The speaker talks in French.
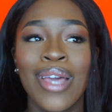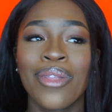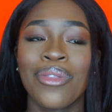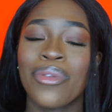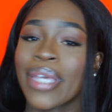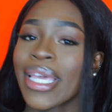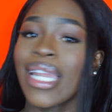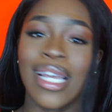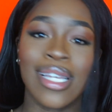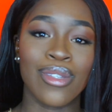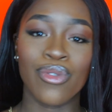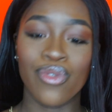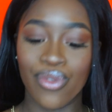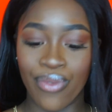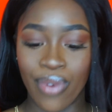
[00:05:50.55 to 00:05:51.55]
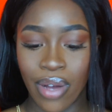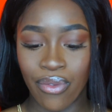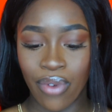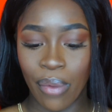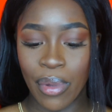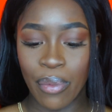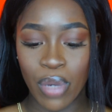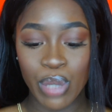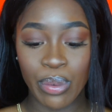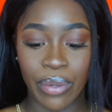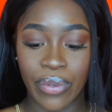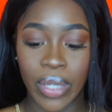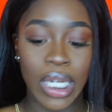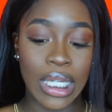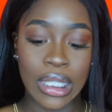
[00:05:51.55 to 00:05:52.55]
de quel accent tu vas avoir mais moi je
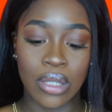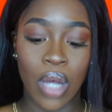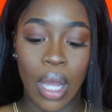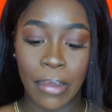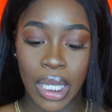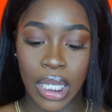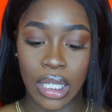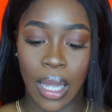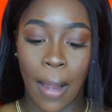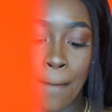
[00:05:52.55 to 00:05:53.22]
préfère l'accent américain